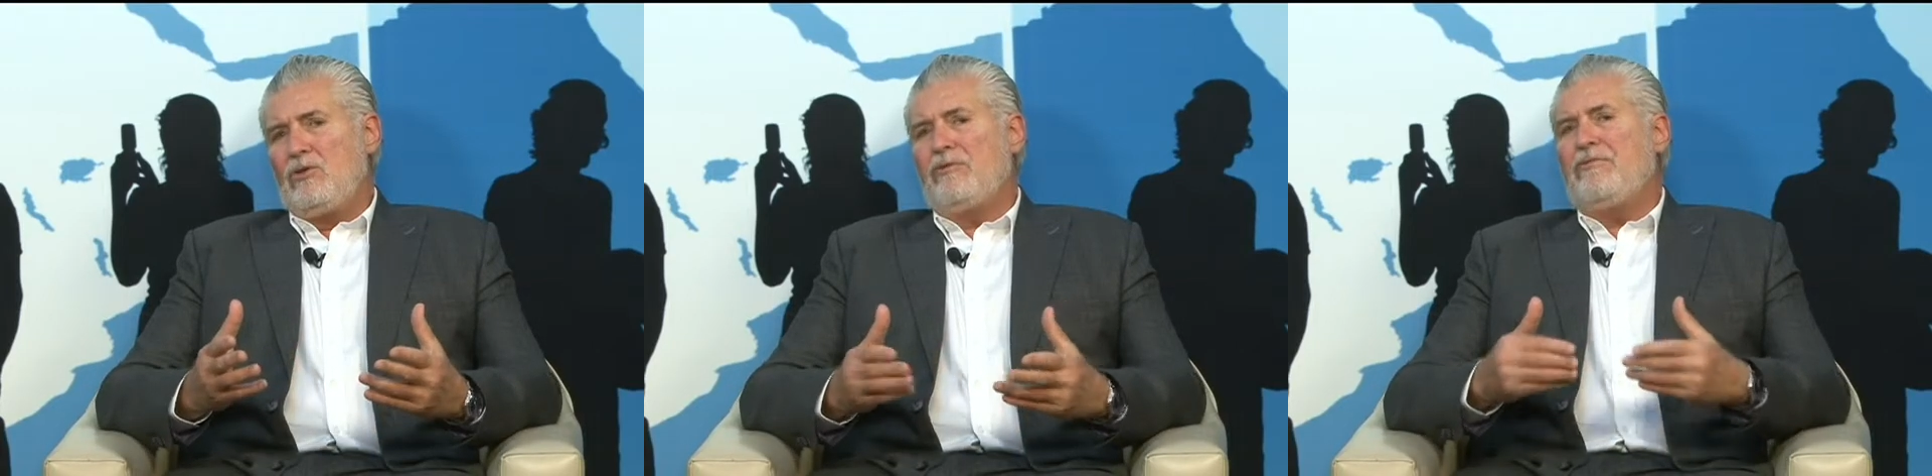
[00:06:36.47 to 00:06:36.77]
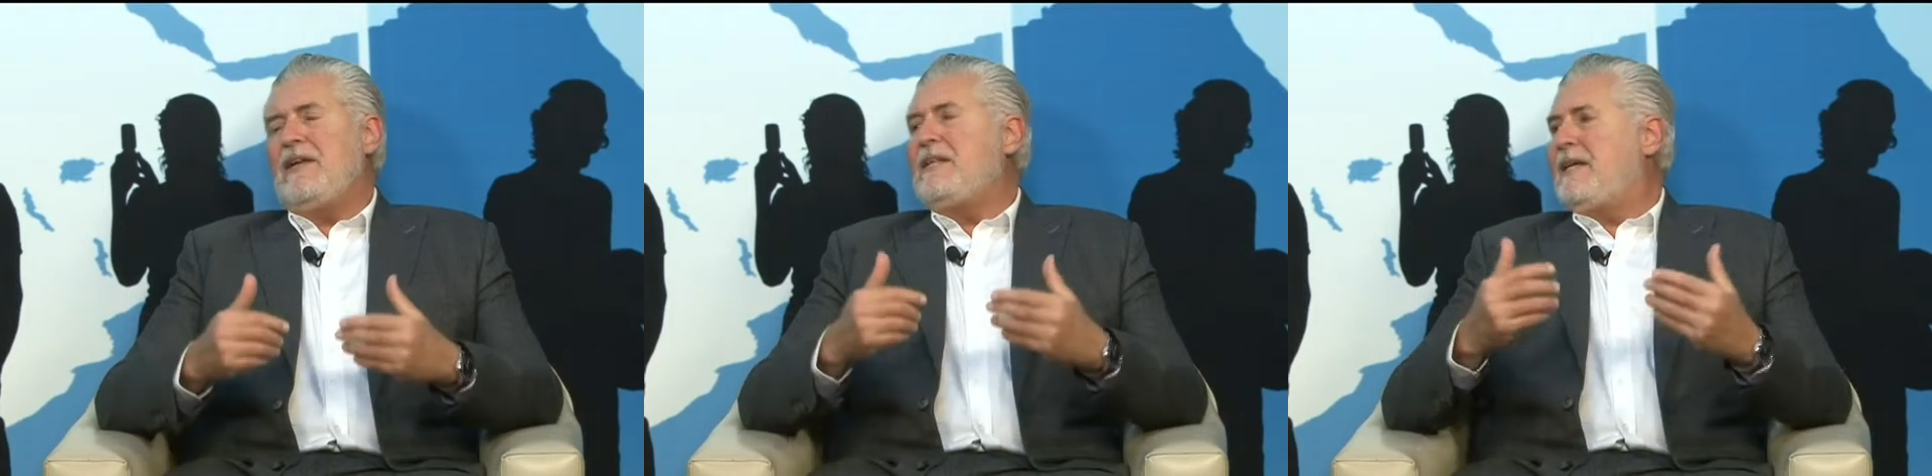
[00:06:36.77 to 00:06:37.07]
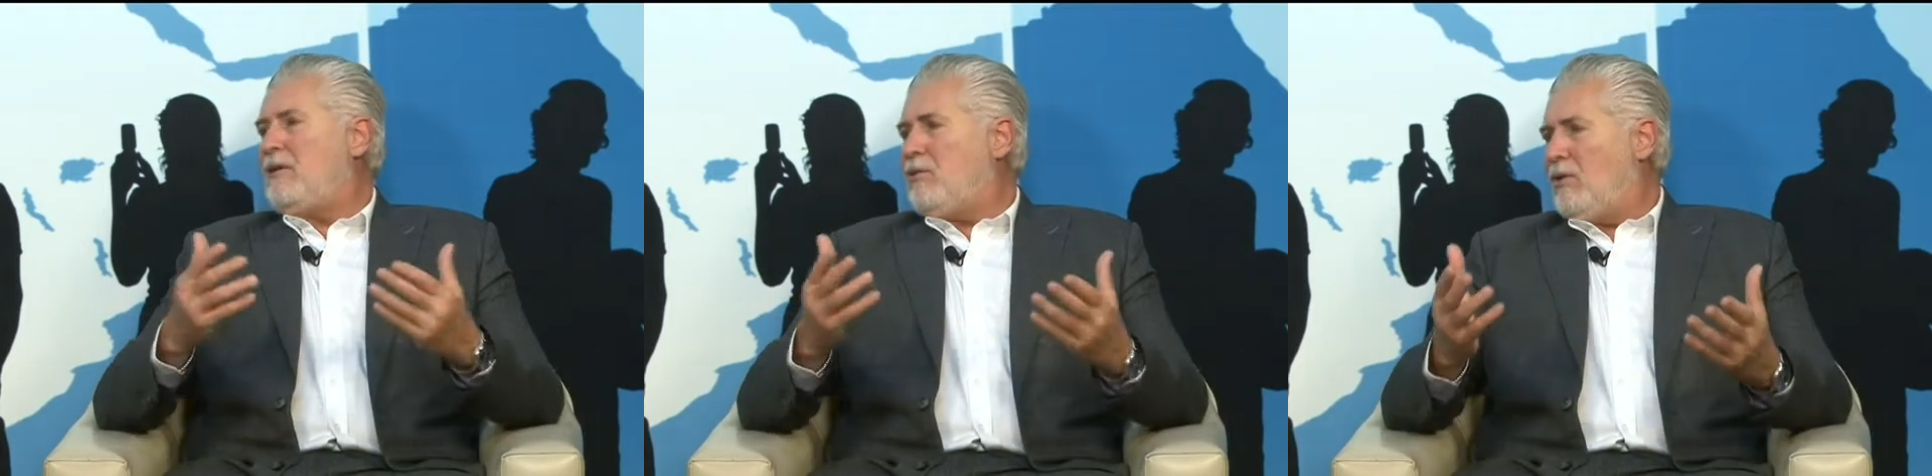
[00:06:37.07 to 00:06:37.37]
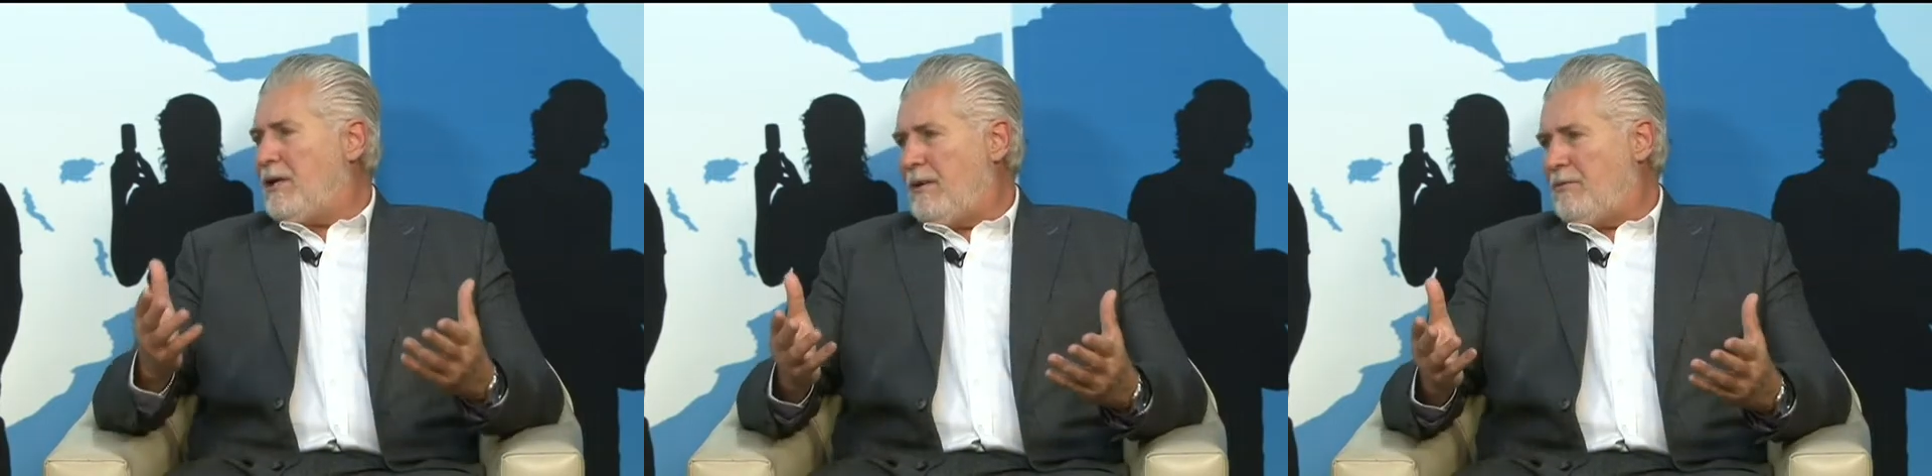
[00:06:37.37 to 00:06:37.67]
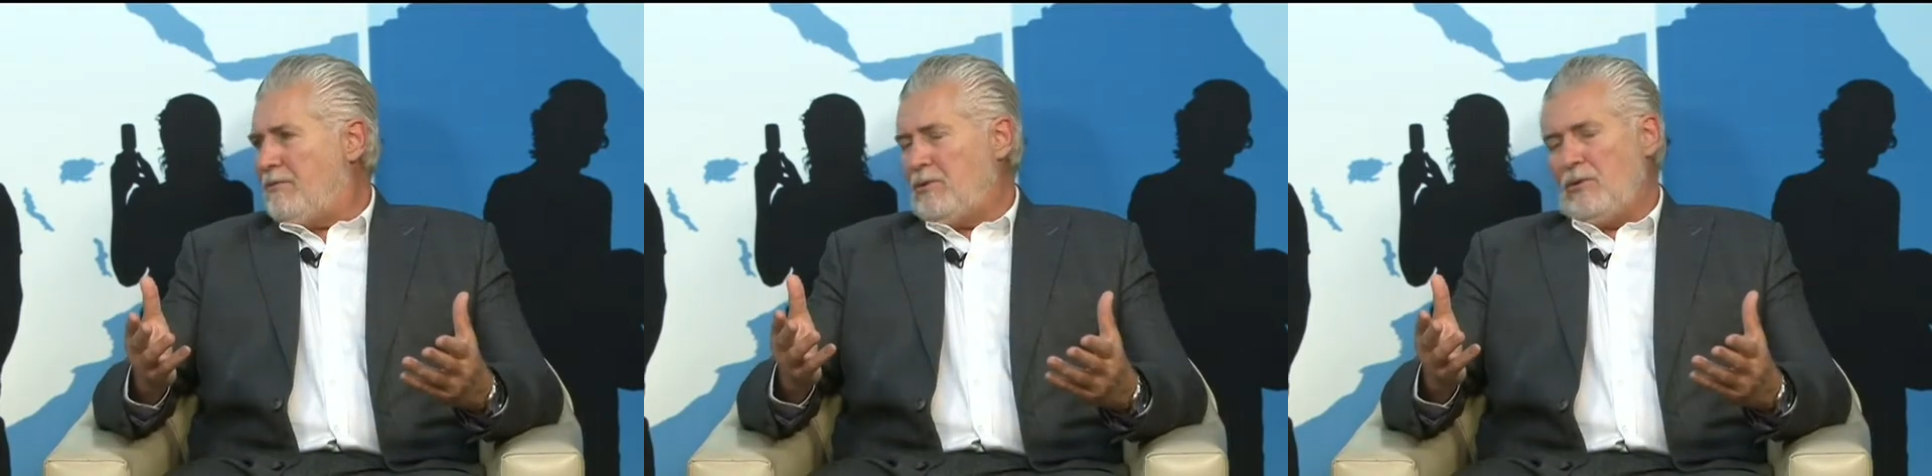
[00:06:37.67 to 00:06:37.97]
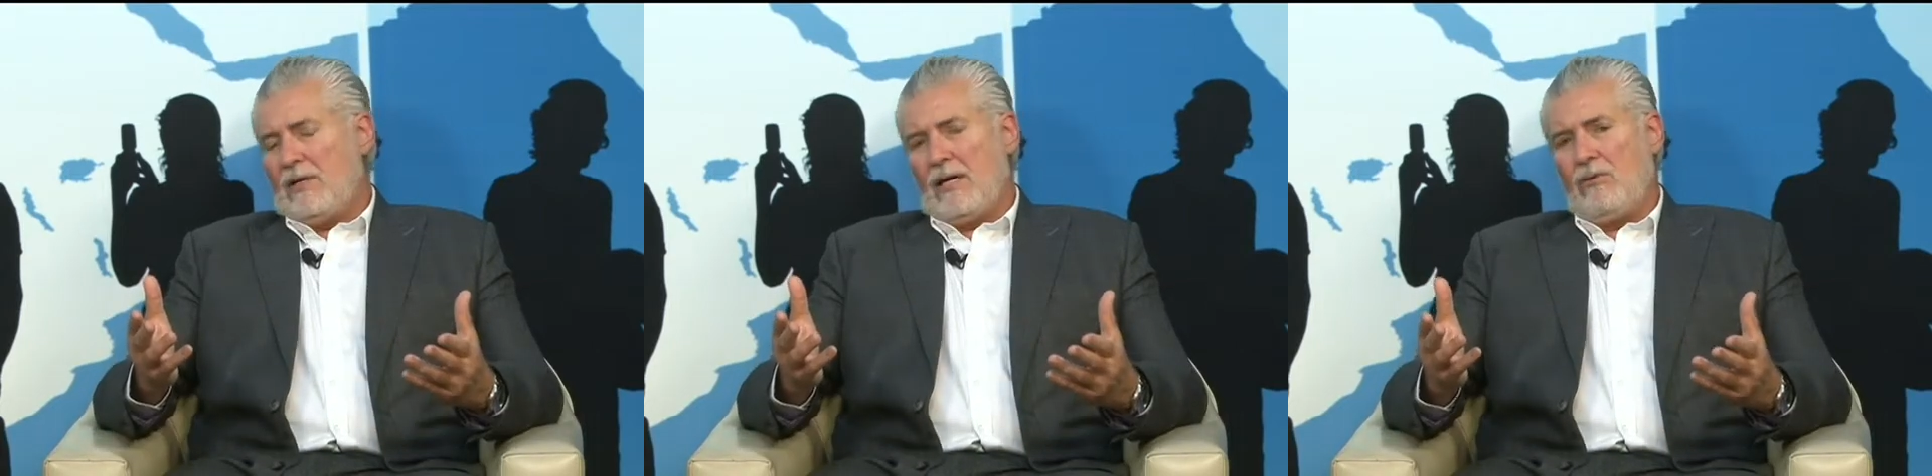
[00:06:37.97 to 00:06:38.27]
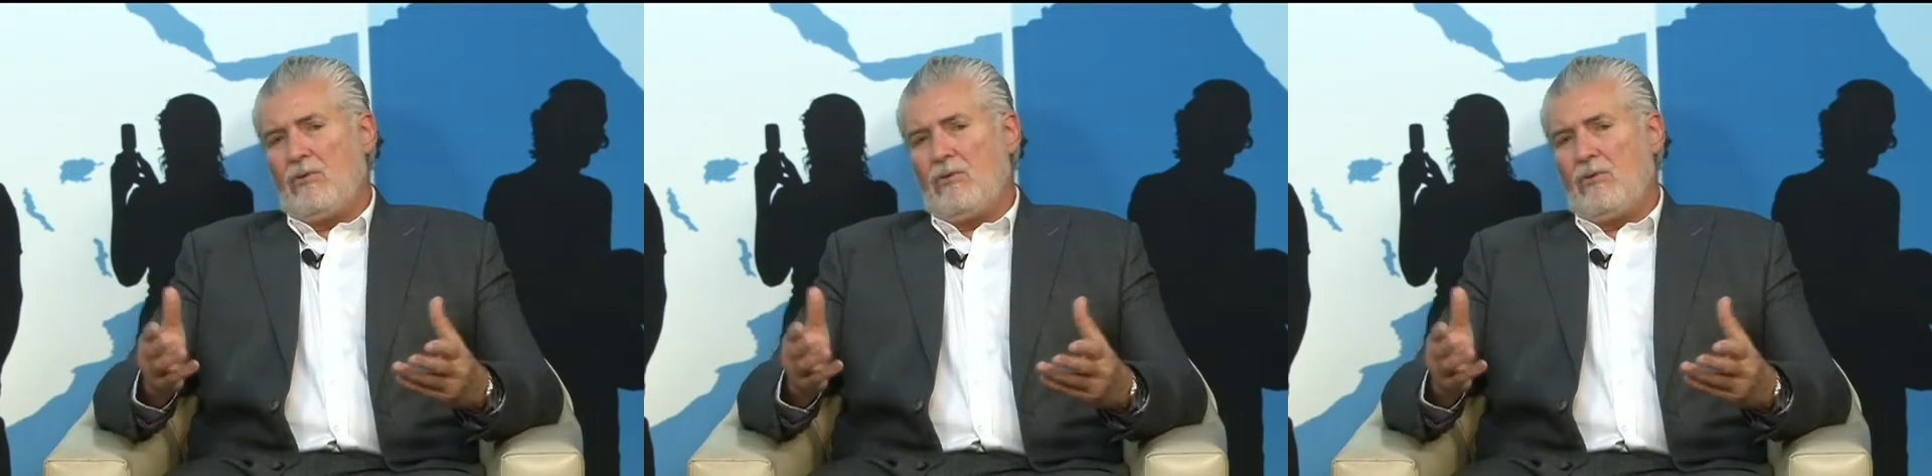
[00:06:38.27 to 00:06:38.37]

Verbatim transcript: de ofender qualquer profissional